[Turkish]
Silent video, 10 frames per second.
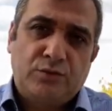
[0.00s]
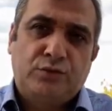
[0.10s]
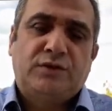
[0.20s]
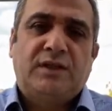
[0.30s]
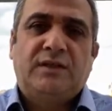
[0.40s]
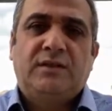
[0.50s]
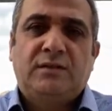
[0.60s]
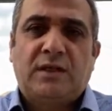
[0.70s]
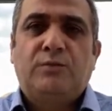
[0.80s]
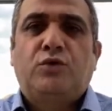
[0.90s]

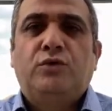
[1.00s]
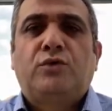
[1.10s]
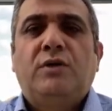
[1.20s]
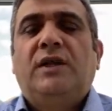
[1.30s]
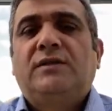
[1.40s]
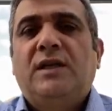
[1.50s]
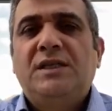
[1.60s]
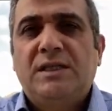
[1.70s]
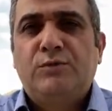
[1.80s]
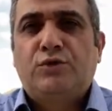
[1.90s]
Rusya'nın tam kontrol altına
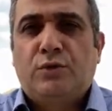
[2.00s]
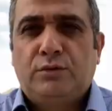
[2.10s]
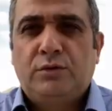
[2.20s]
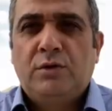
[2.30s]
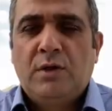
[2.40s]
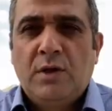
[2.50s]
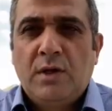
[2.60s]
girmiş oldu.